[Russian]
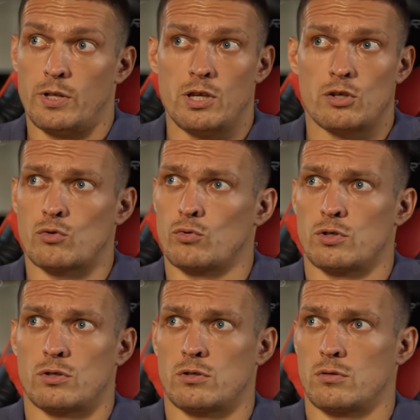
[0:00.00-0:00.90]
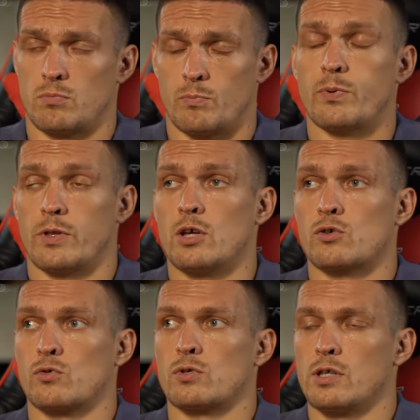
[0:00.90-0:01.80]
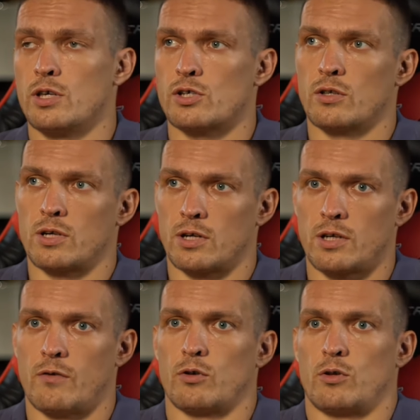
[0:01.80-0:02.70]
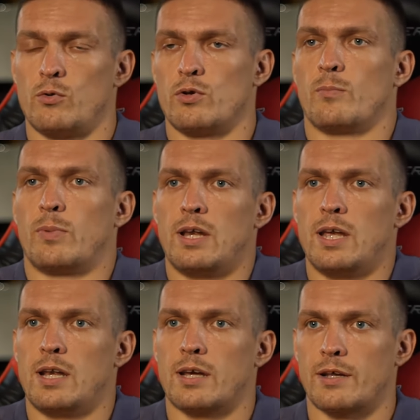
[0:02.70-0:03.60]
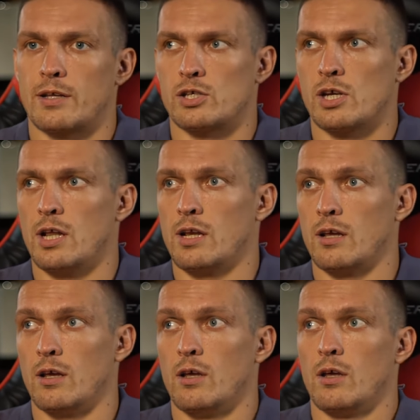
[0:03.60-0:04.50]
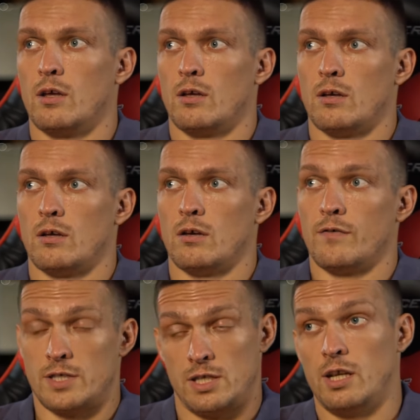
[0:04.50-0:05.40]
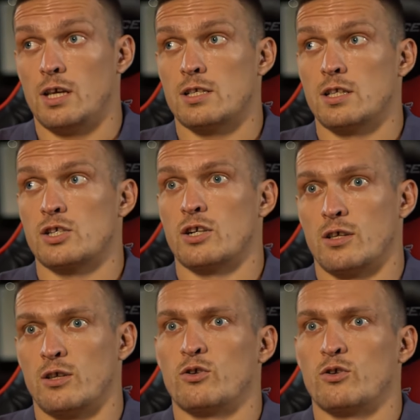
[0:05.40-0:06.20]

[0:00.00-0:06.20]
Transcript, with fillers: Поддержку, поддержку слышал, когда вот люди болели, кричали. Э, Василия слышал